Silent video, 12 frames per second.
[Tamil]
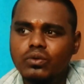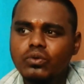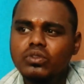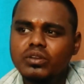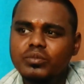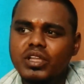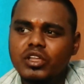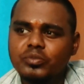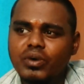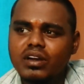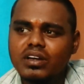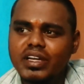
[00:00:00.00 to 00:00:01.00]
நூற்றம்பதாவது
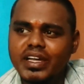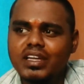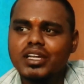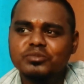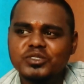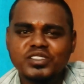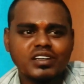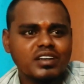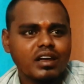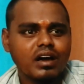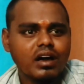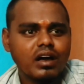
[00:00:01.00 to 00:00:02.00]
பார்ட்டில் என்ன
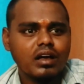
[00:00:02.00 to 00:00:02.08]
ஸ்பெஷல்னா